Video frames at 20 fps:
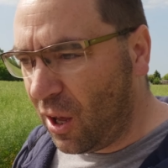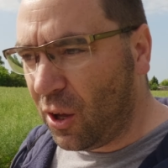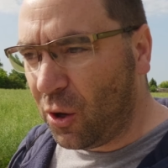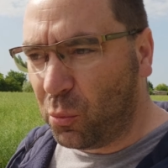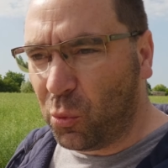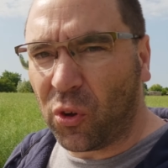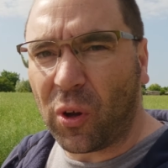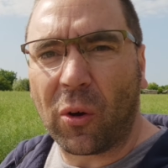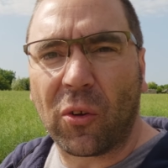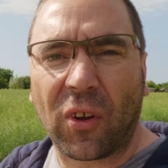
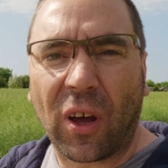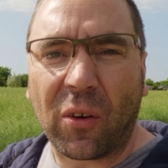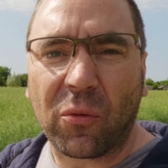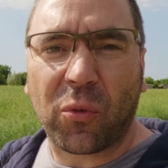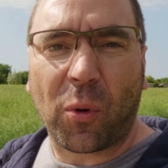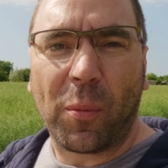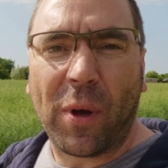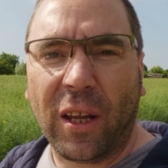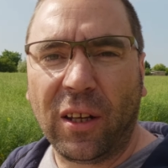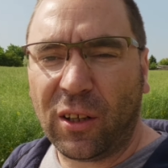Ich muss aber sagen,
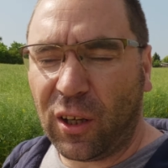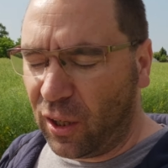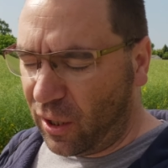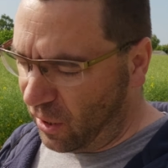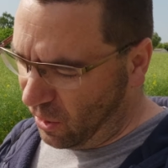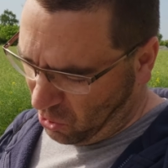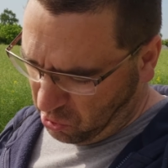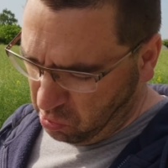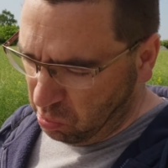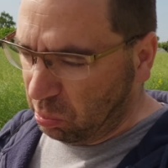vom Handling
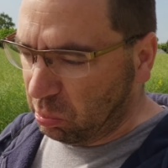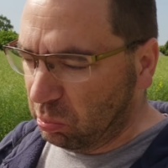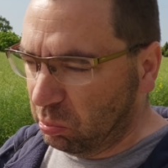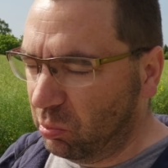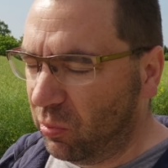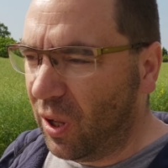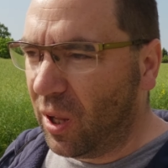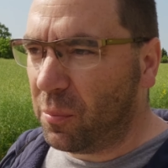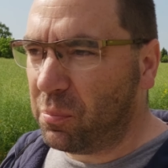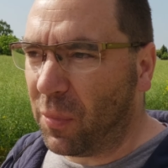her, hm,
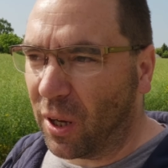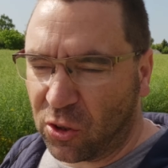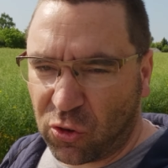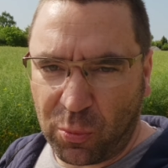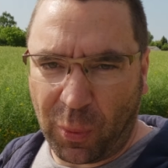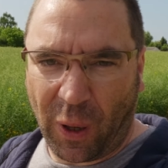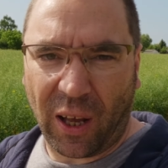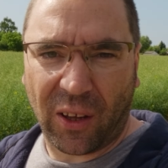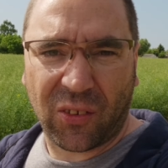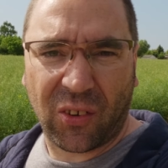macht
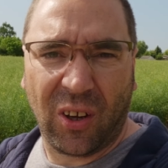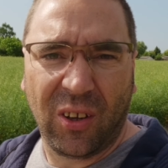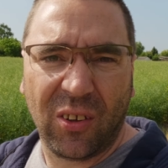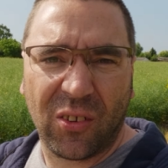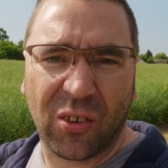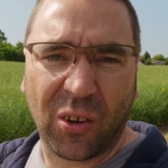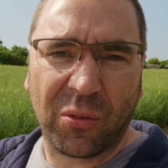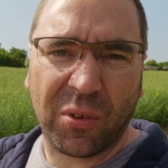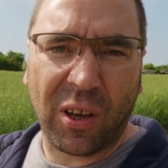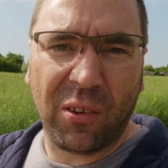Spaß.
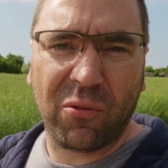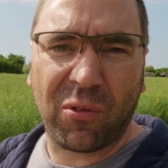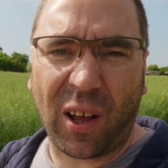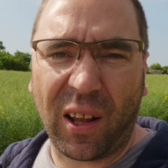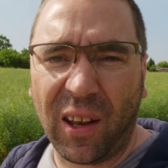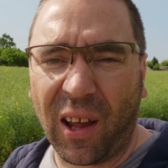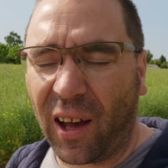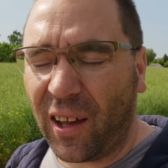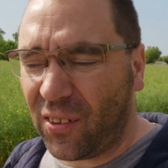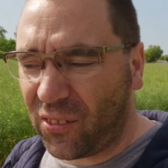Ist auf jeden
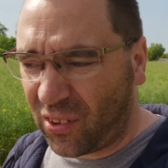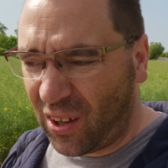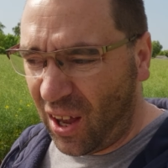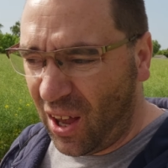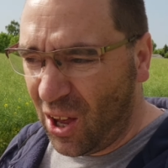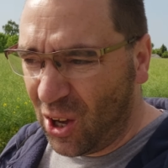Fall nice.